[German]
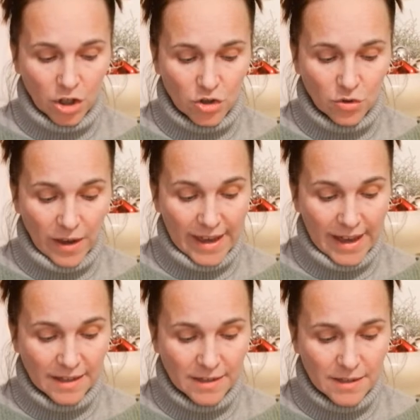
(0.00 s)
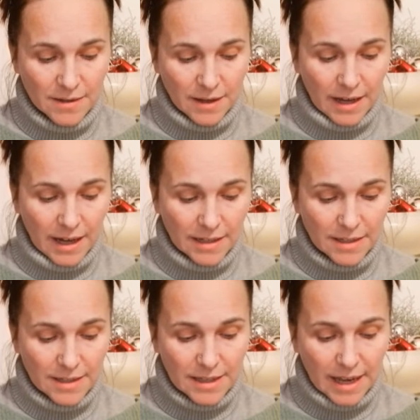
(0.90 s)
Zuerst hatte
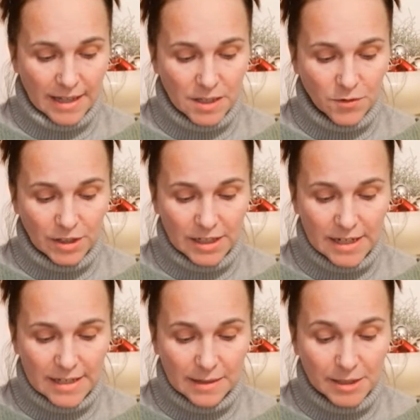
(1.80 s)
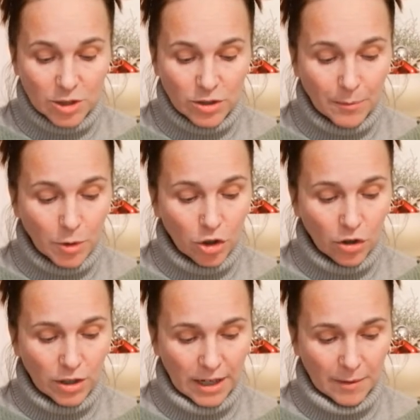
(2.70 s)
es eins von Elisabeth und dem
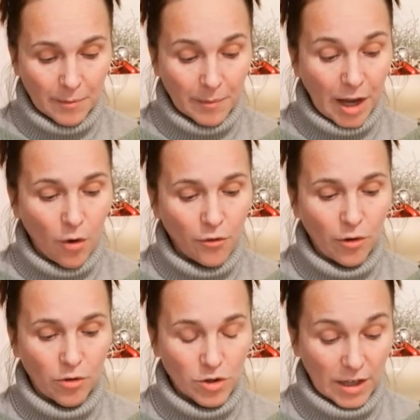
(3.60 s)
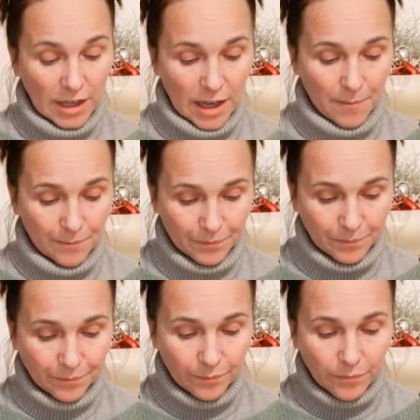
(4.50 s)
Glockenlamm im Kaufhaus gegeben.
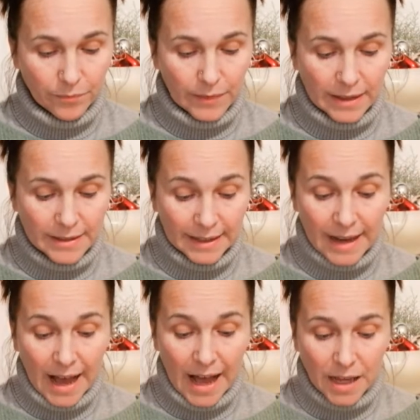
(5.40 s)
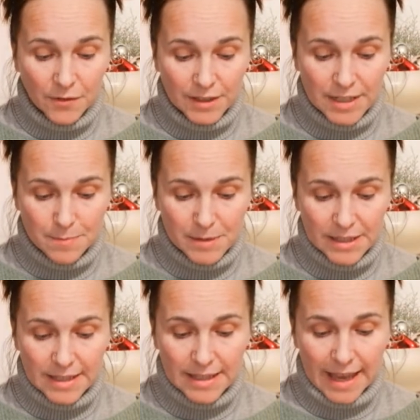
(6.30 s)
Danach war das Bild
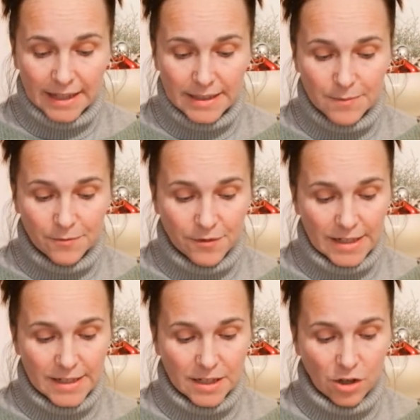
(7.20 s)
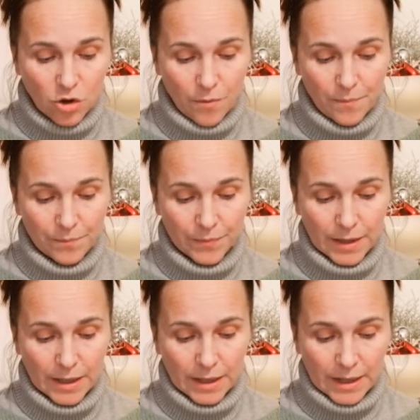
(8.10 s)
des Engels im Wald gekommen.
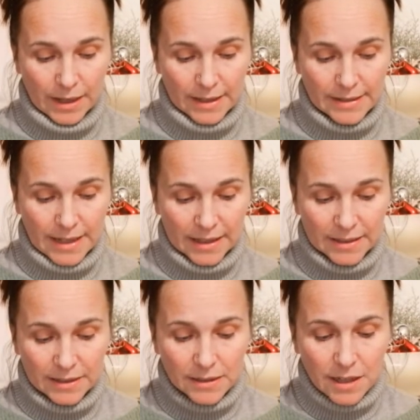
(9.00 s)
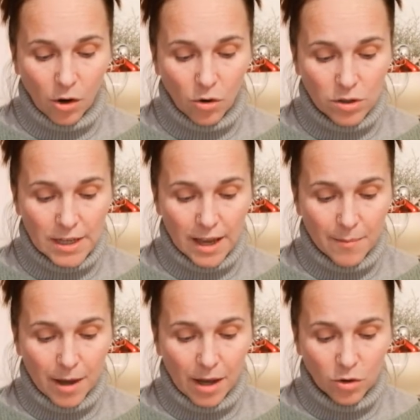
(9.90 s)
Dann der
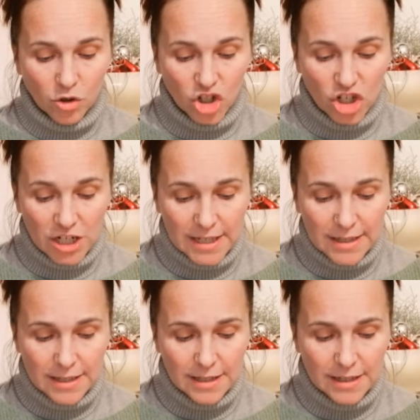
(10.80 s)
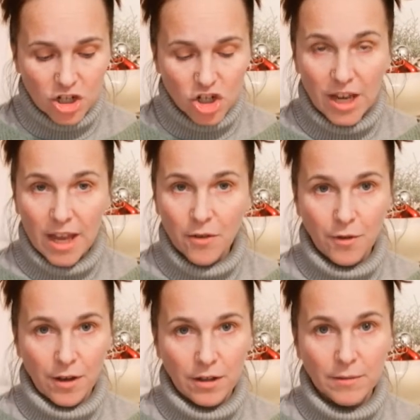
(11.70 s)
Oldtimer und schließlich der
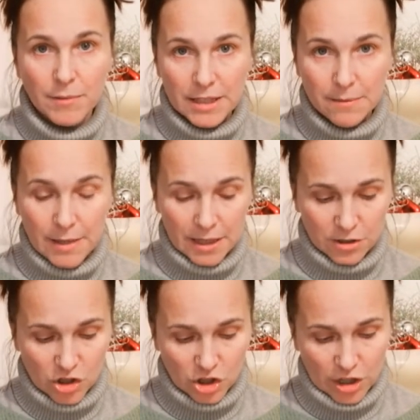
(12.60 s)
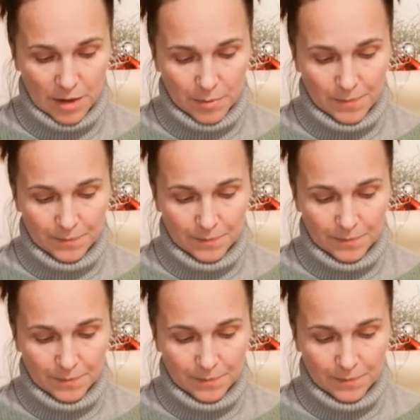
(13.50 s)
Schäfer mit dem Hirtenstab.